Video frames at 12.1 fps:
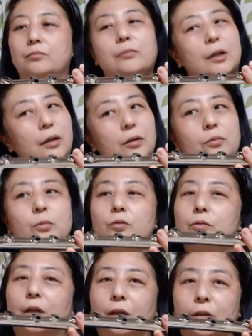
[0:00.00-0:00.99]
毎回思う
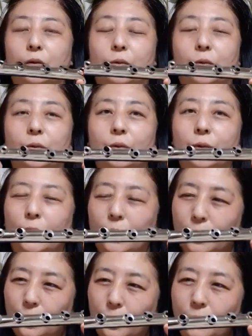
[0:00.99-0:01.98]
んだけど、この、
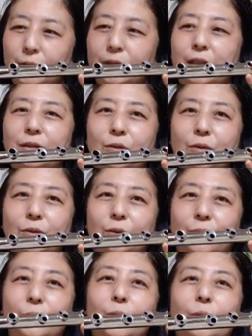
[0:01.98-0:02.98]

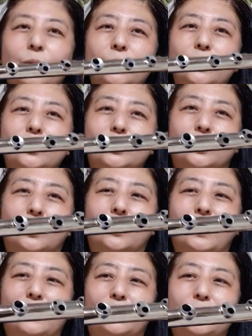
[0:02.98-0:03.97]
コンサイスルートとフォークフルート、
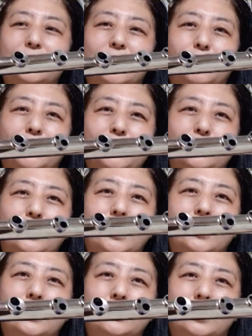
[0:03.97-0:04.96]
えっ、ー、と、どちらも一緒な
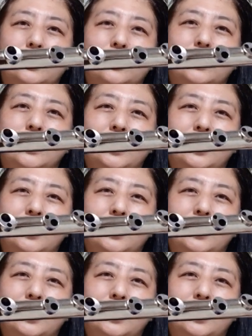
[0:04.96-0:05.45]
んですけど、